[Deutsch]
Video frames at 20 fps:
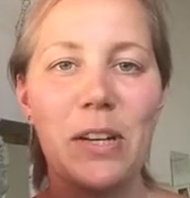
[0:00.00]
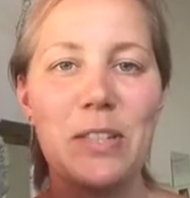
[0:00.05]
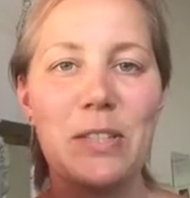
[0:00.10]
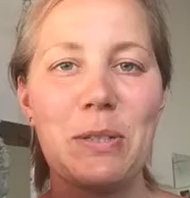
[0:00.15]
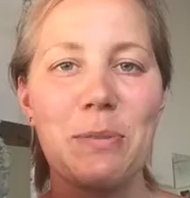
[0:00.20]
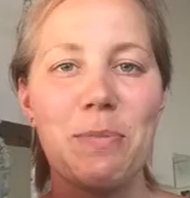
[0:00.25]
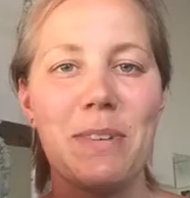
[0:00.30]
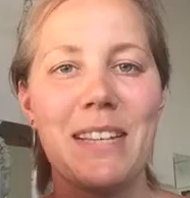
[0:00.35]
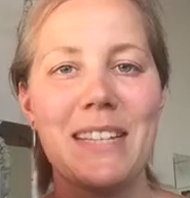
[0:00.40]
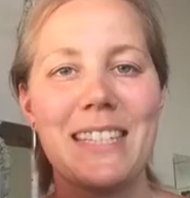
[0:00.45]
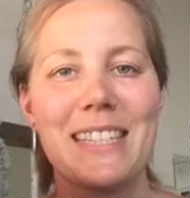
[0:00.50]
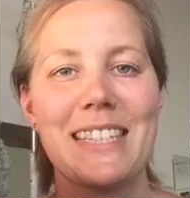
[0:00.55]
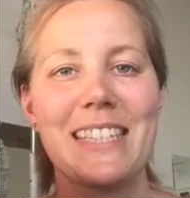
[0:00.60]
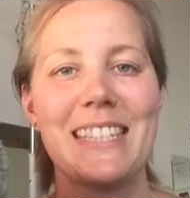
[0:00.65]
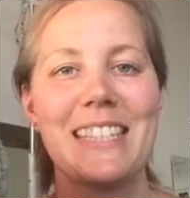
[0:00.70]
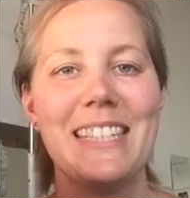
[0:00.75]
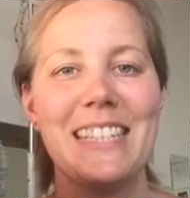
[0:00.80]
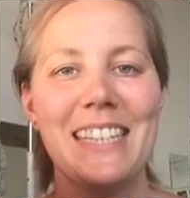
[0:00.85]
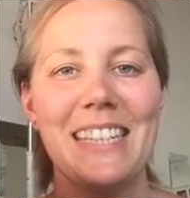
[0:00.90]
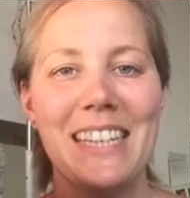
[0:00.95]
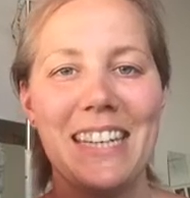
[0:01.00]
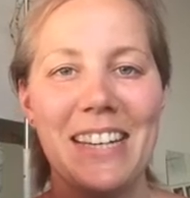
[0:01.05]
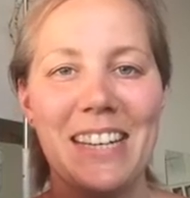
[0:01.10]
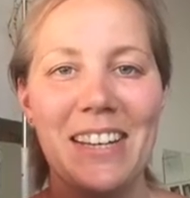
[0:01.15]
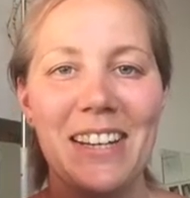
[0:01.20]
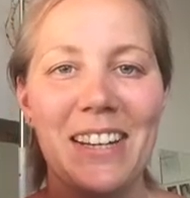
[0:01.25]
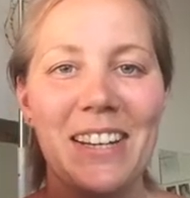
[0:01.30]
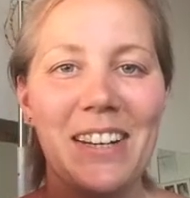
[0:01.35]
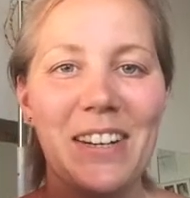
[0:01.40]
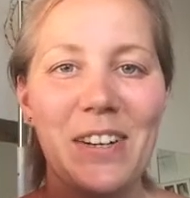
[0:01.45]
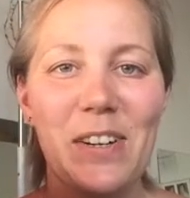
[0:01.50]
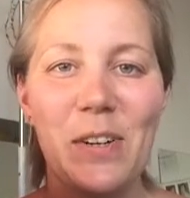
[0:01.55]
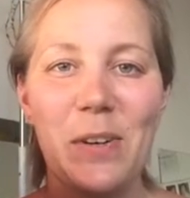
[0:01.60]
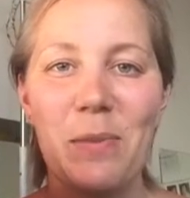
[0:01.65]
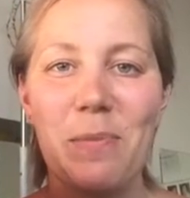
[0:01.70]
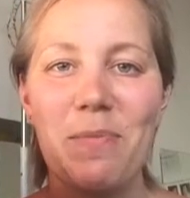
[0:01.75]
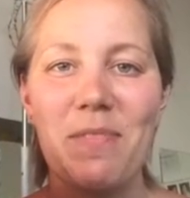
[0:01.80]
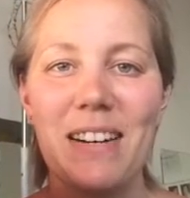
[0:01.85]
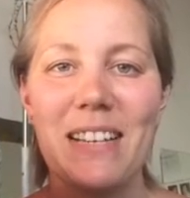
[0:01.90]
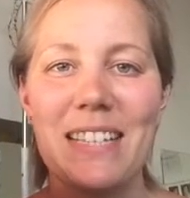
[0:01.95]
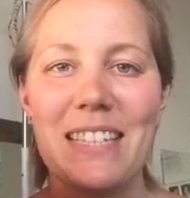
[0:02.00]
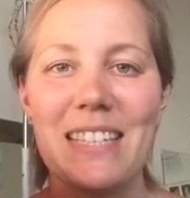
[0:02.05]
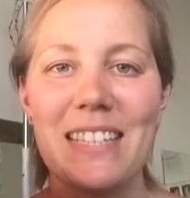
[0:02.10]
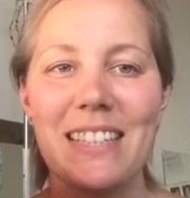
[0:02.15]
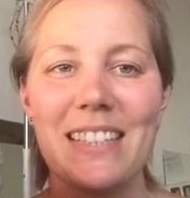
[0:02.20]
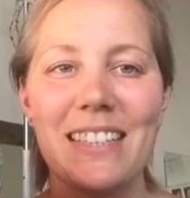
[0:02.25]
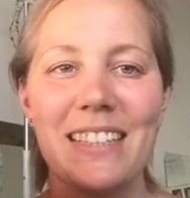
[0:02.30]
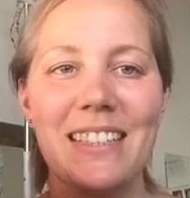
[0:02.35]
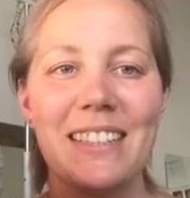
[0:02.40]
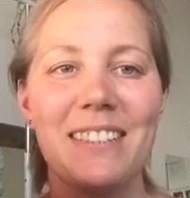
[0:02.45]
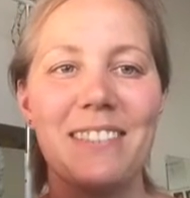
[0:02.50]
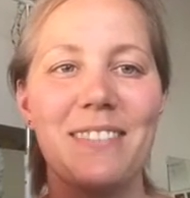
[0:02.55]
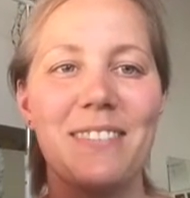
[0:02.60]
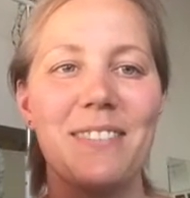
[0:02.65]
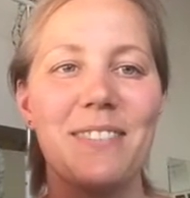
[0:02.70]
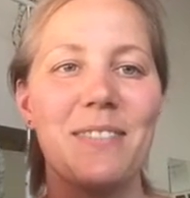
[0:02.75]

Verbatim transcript: oder zumindest nicht um was, äh,